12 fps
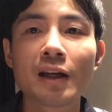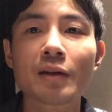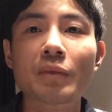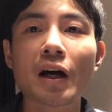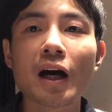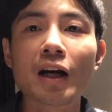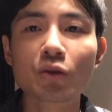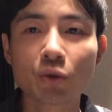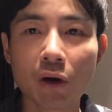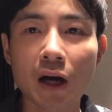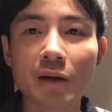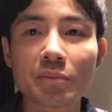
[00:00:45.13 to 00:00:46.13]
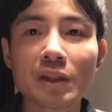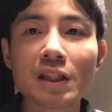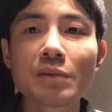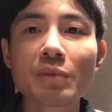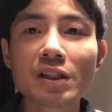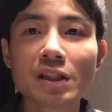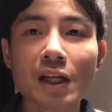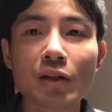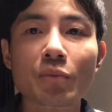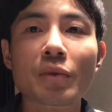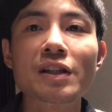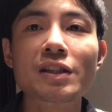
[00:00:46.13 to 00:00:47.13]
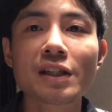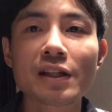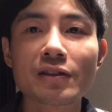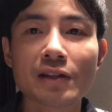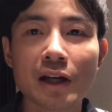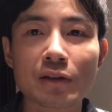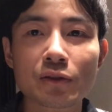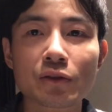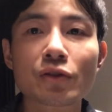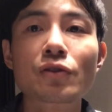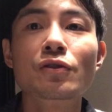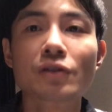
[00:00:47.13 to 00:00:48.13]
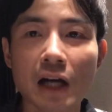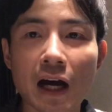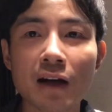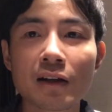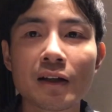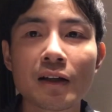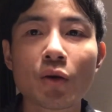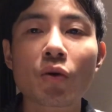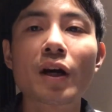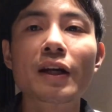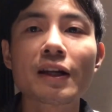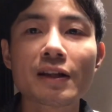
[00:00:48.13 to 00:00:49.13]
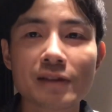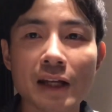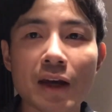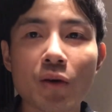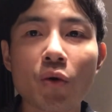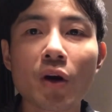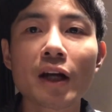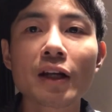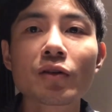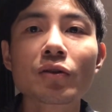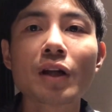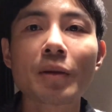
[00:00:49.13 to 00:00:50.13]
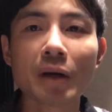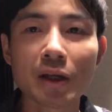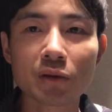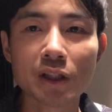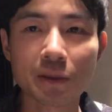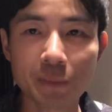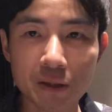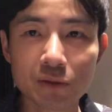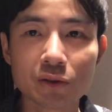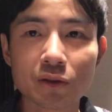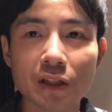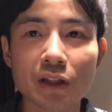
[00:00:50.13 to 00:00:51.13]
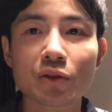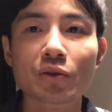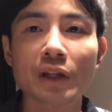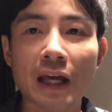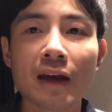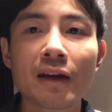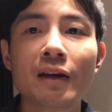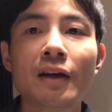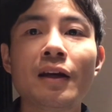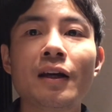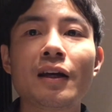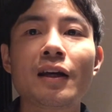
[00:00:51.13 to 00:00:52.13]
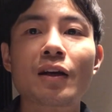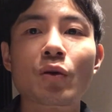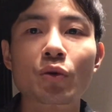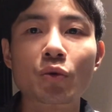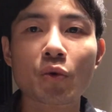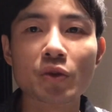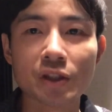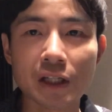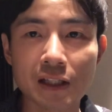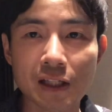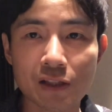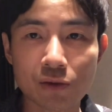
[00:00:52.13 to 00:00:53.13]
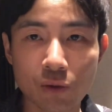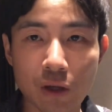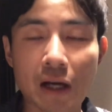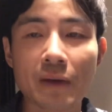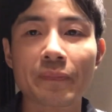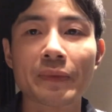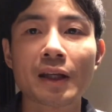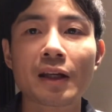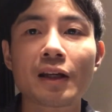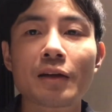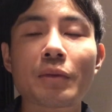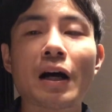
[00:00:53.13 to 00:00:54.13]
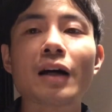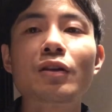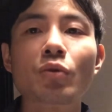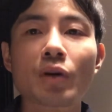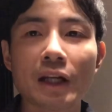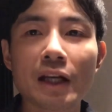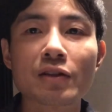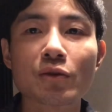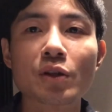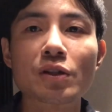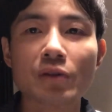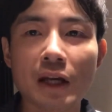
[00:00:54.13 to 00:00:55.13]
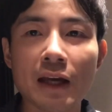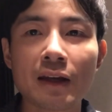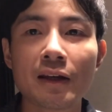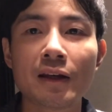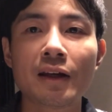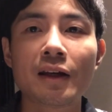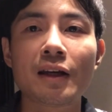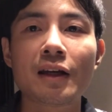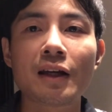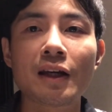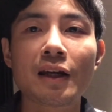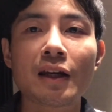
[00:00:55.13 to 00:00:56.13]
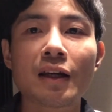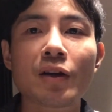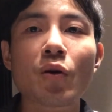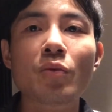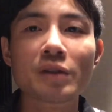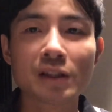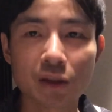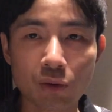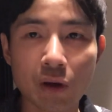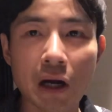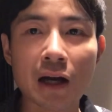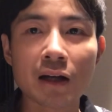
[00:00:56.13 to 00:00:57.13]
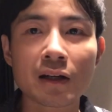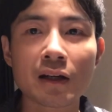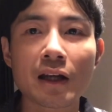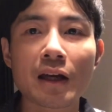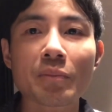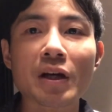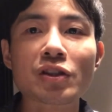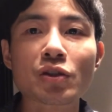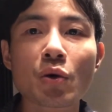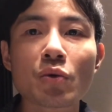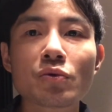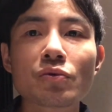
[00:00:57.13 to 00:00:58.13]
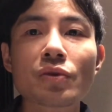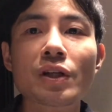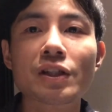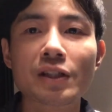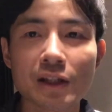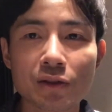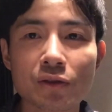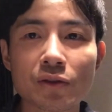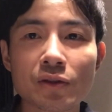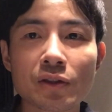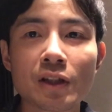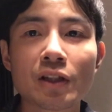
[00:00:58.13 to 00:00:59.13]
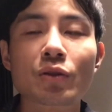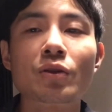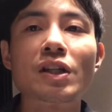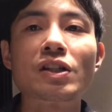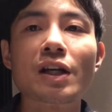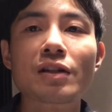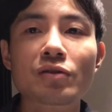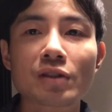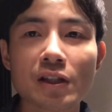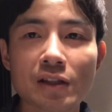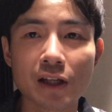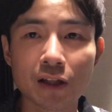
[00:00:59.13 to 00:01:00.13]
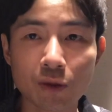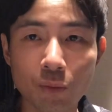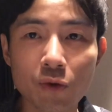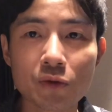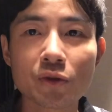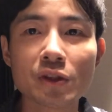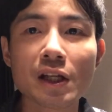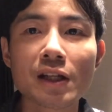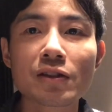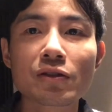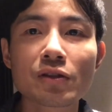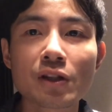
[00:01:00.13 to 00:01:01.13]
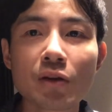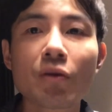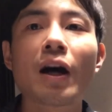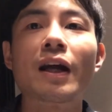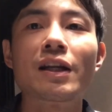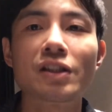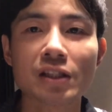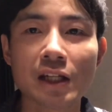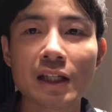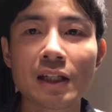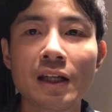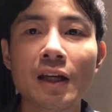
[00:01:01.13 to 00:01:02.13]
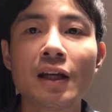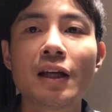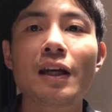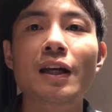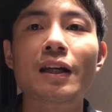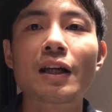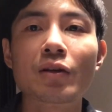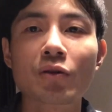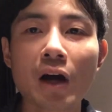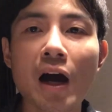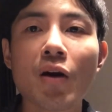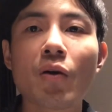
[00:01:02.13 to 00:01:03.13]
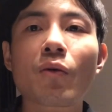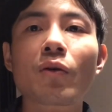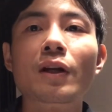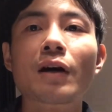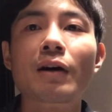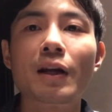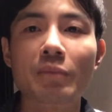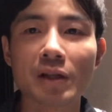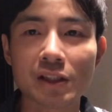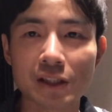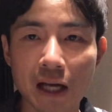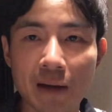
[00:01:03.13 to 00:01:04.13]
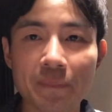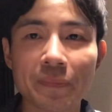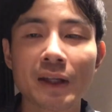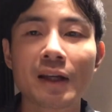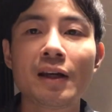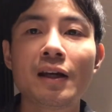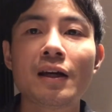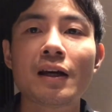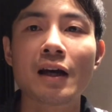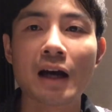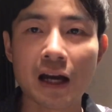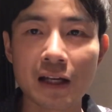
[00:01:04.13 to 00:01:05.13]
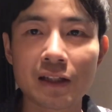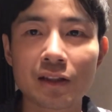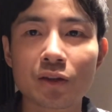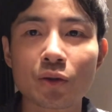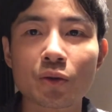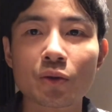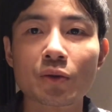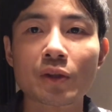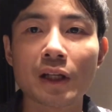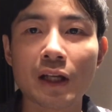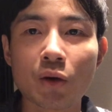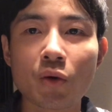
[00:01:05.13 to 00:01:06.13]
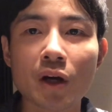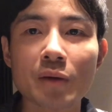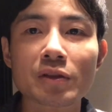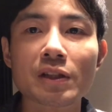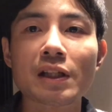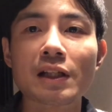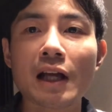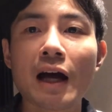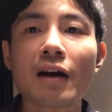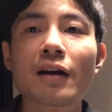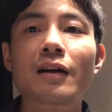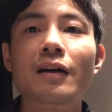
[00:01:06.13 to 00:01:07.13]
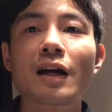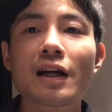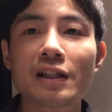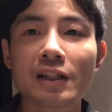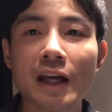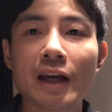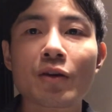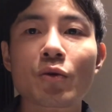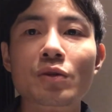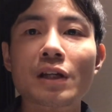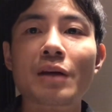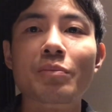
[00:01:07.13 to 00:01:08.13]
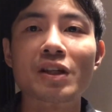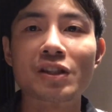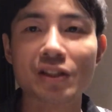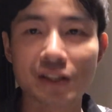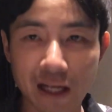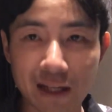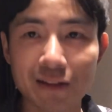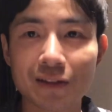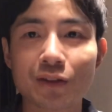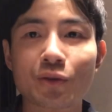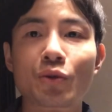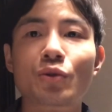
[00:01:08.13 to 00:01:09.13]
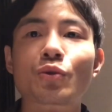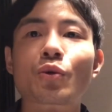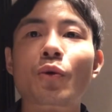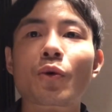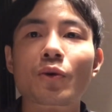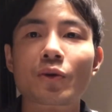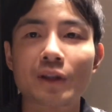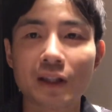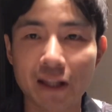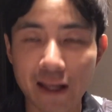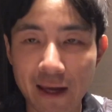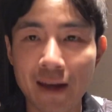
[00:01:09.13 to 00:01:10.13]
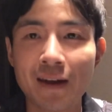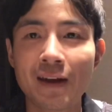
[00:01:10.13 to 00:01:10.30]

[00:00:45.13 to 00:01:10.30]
まあ、あとはミニ町田の町で使う通貨お金ですねお金の名前を決めるっていうね、えことをしたりですとか、まあ、あとはねそれぞれお店とか、え街を運営していく人たちがいるんでれどもそちらについての話し合い、えなどが行われましたはいということでね今回も素敵な会議でございましたというところで